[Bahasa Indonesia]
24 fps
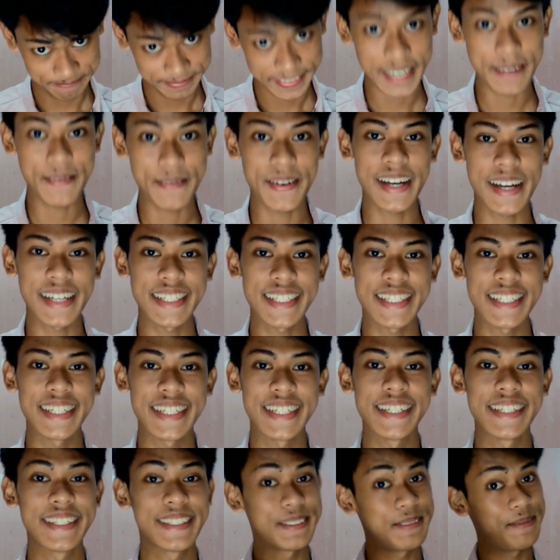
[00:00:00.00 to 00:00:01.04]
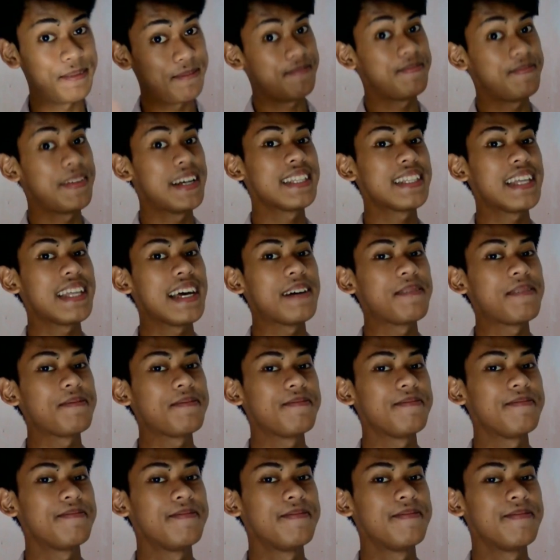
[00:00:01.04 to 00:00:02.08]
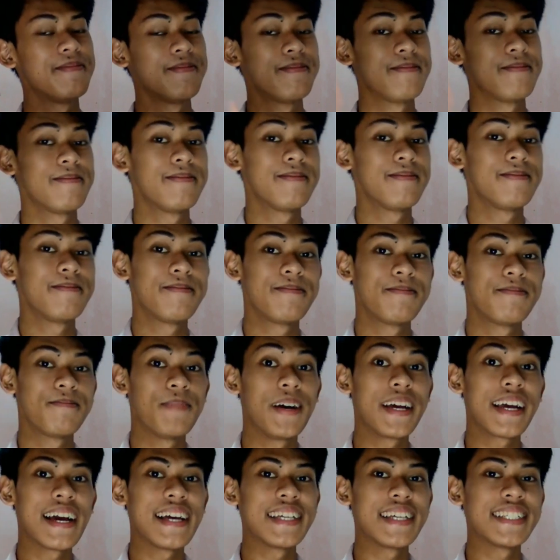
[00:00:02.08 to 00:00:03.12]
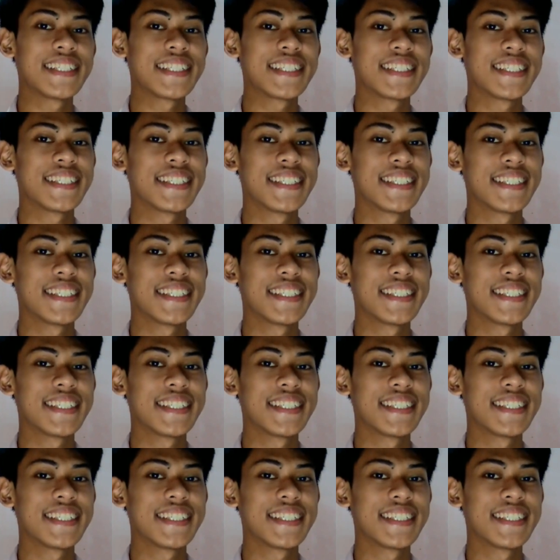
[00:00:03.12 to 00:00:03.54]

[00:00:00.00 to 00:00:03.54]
Terima kasih. Mantap. Bye guys.